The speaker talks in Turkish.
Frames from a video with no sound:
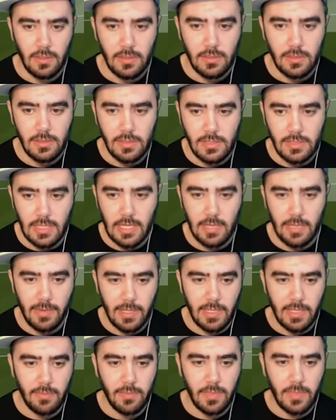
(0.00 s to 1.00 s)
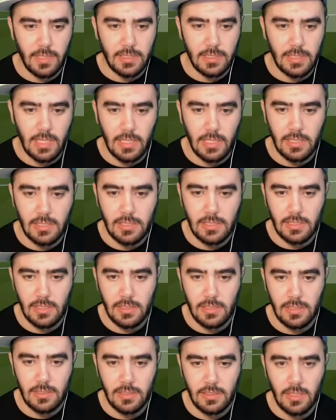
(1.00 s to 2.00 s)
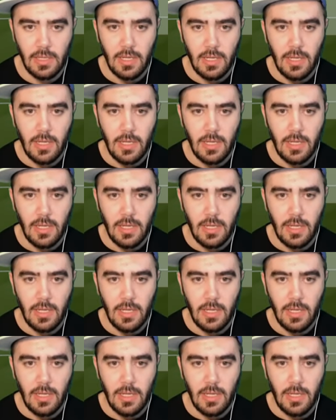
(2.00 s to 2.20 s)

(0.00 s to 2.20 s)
Sala belki biraz daha hızlıdır.